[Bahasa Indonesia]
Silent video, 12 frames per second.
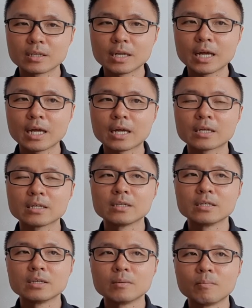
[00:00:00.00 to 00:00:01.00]
Nah,
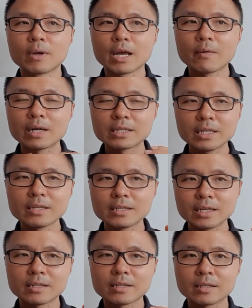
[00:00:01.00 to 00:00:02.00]
melewati
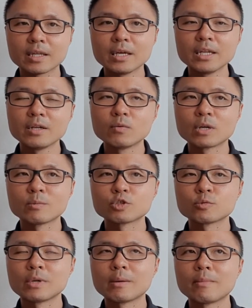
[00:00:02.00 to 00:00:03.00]
titik tertinggi di
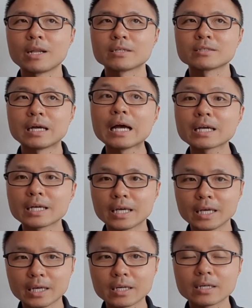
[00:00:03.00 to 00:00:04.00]
2019
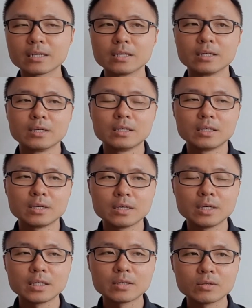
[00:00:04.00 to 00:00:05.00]
akhir
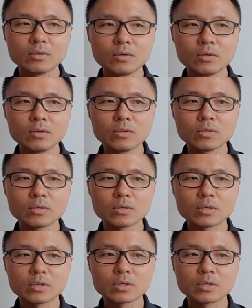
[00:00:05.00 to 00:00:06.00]
itu
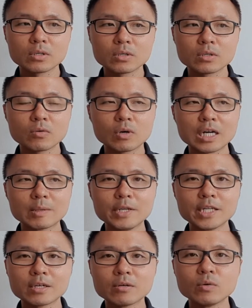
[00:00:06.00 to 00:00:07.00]
kurang
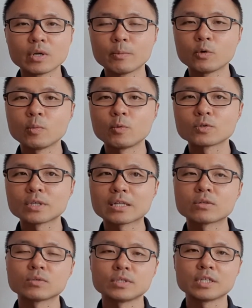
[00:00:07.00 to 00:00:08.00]
lebih di tahun 2021
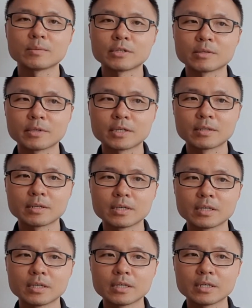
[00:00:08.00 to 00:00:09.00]
sih teman-teman.
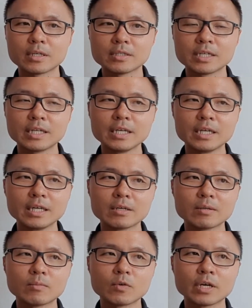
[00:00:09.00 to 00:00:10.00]
E, jadi
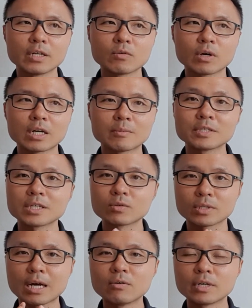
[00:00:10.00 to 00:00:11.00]
mungkin kurang lebih
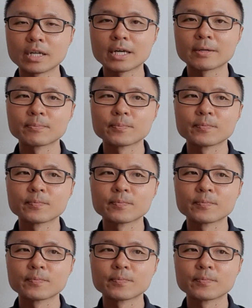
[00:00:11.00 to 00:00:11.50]
satu tahun ya.